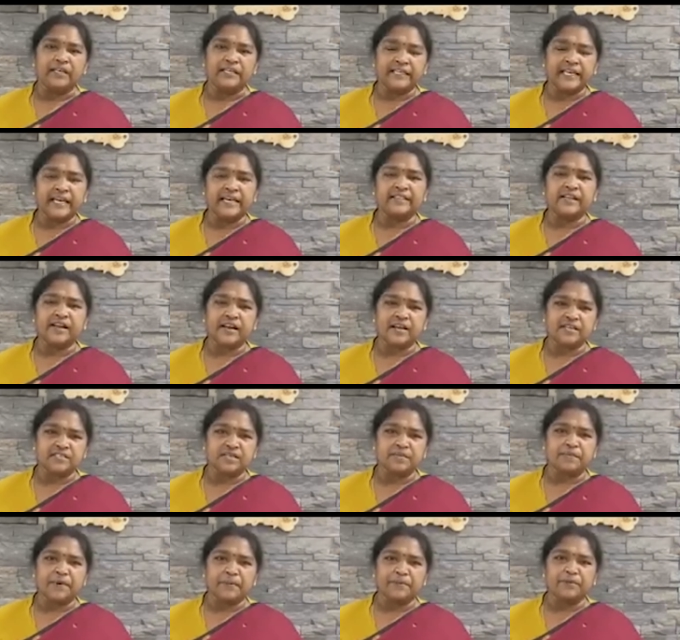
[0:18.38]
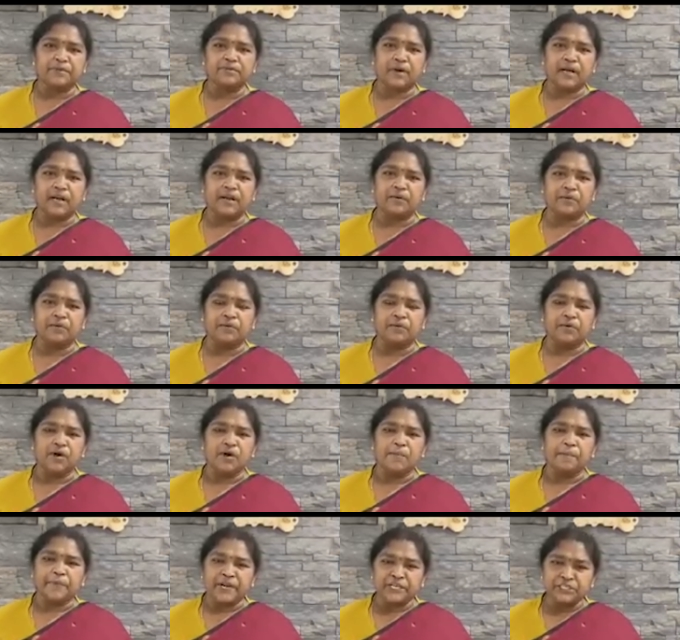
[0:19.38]
ఈ కేంద్ర రాష్ట్ర ప్రభుత్వాలకు
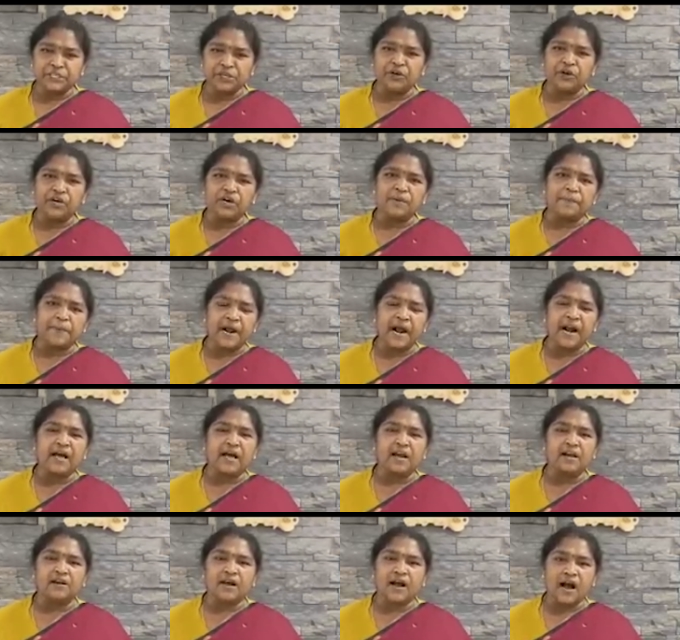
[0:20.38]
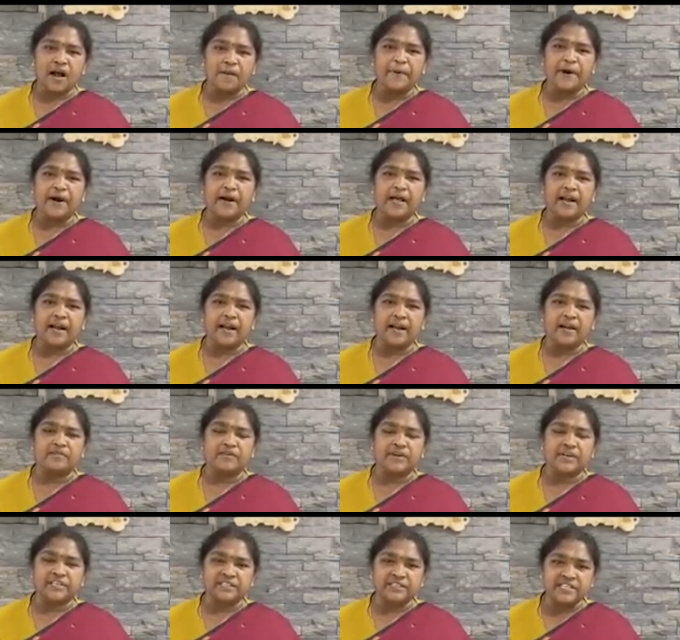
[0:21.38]
ప్రజల యొక్క ప్రాణాలను
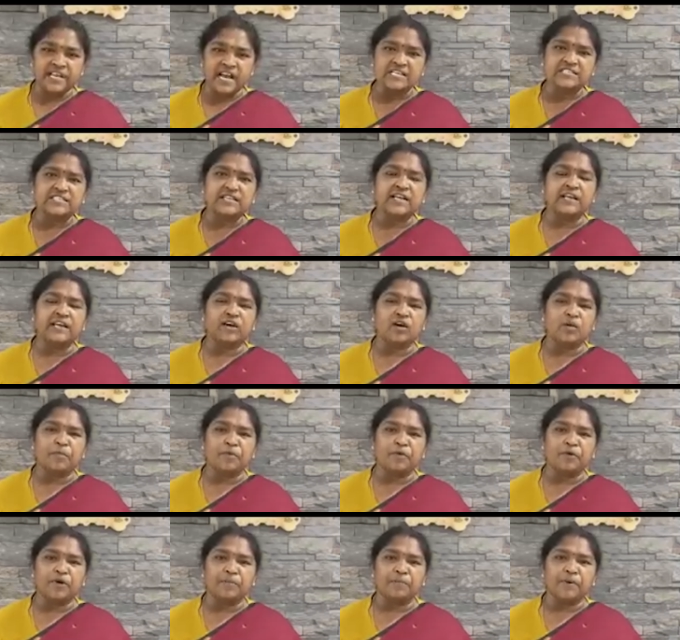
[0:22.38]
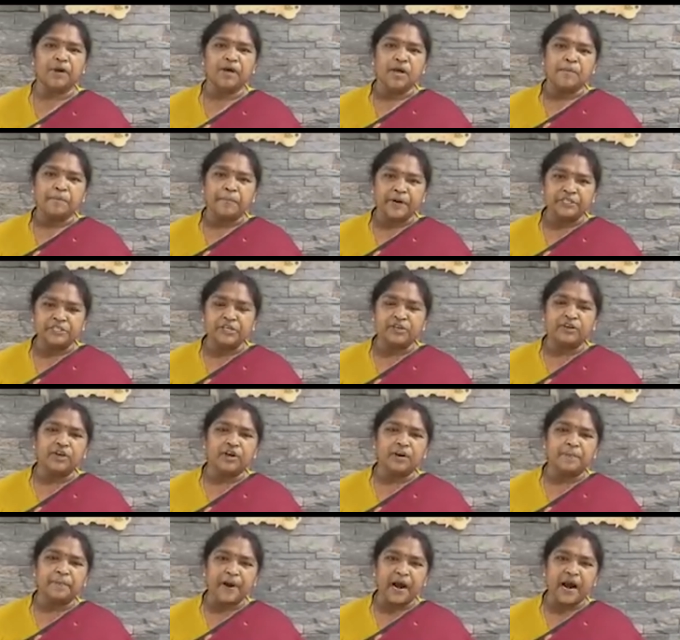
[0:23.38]
కాపాడాలనేటువంటి ధ్యాస లేకపోవడం ప్రజల
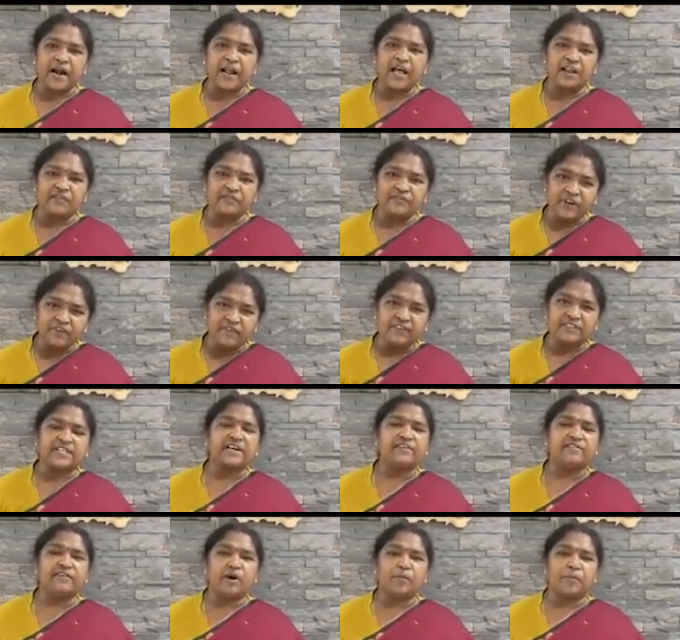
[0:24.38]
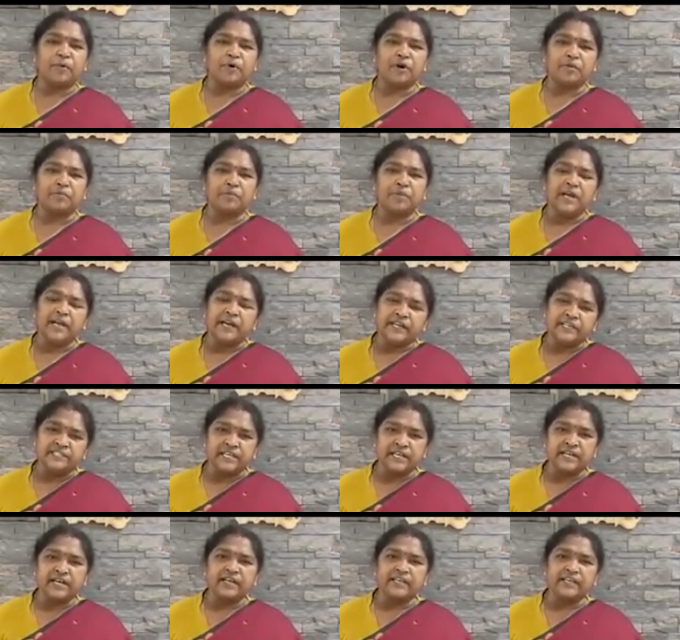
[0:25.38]
యొక్క ప్రాణాల విలువ తెలియకపోవడం
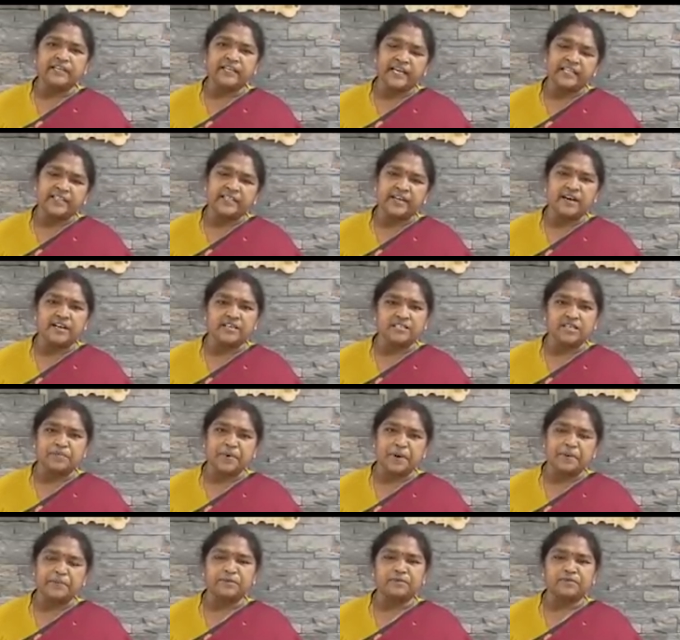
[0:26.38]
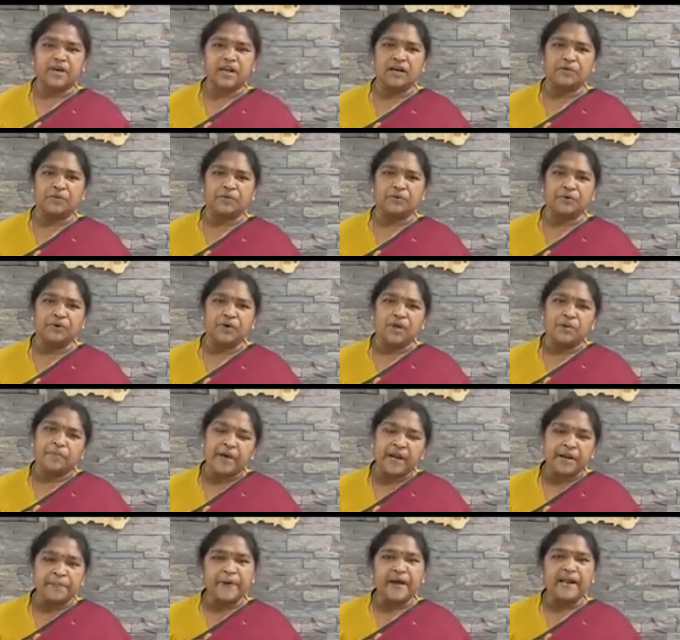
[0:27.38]
నిజంగా ఈ కేంద్ర రాష్ట్ర ప్రభుత్వాలకు
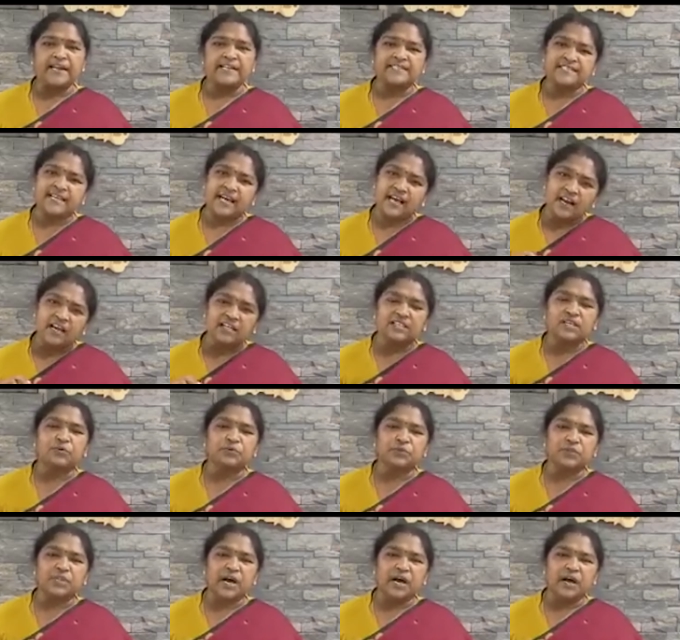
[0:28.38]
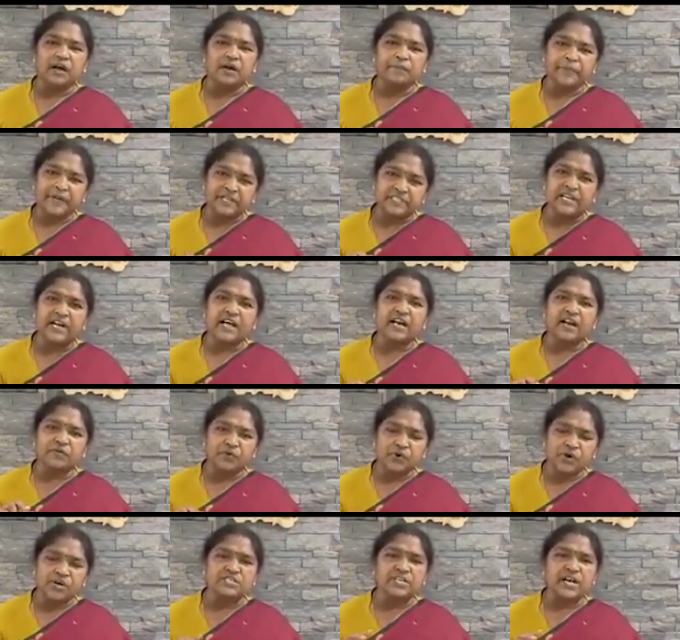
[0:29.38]
పరిపాలించే అర్హత ఉందా ప్రజలారా
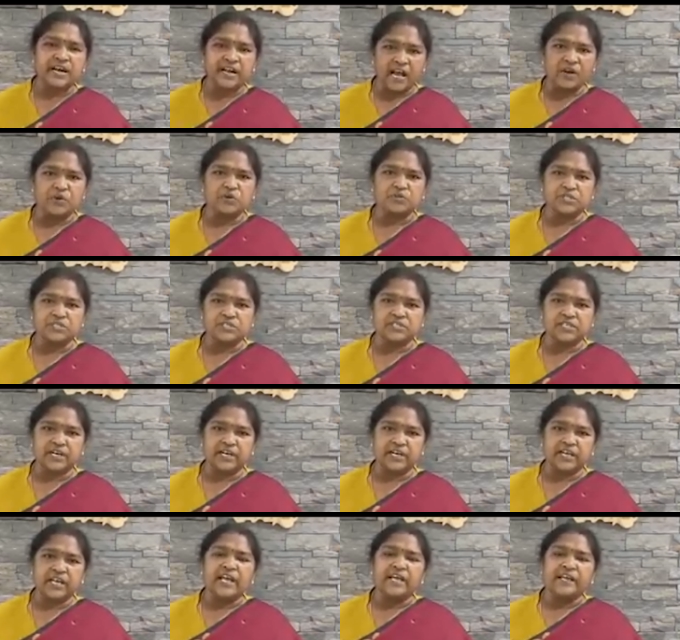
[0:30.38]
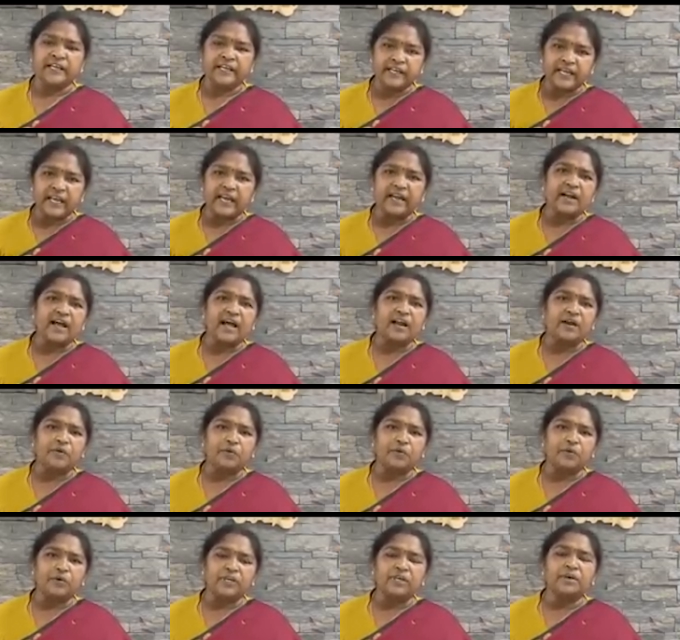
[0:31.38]
ఒక్కసారి ఆలోచించండి ఇంకెన్నాళ్ళు
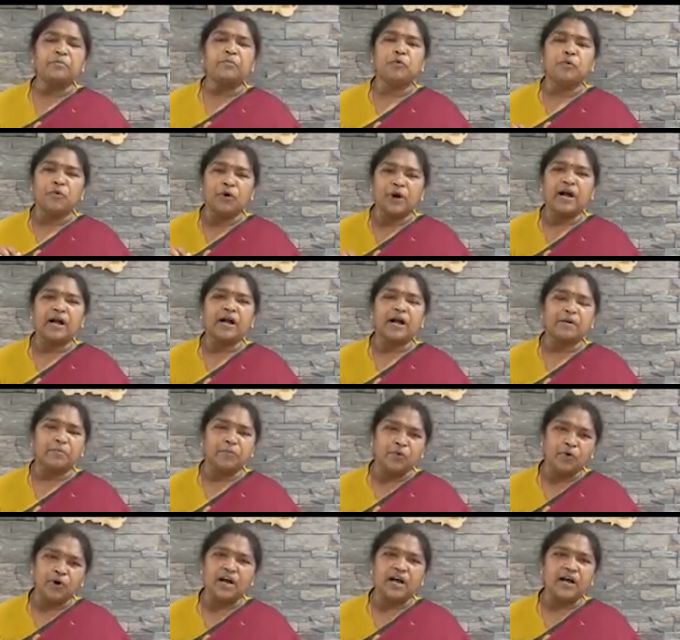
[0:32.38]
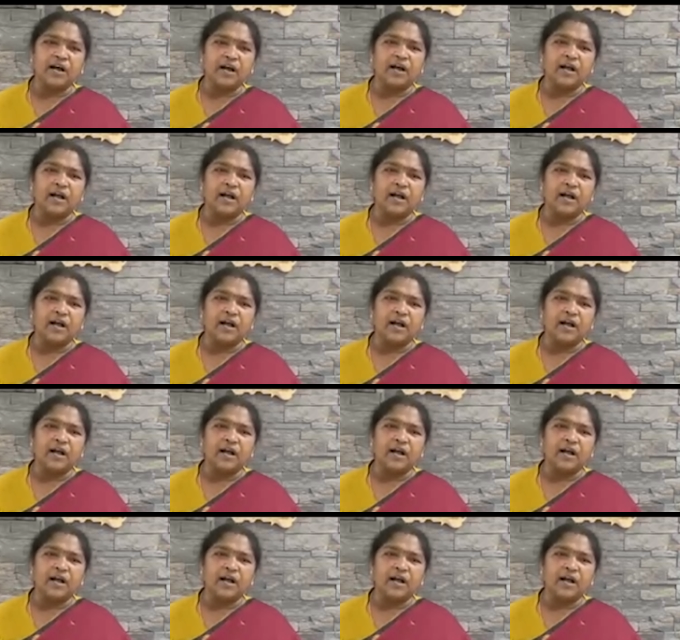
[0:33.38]
ఈ మూగ మూగ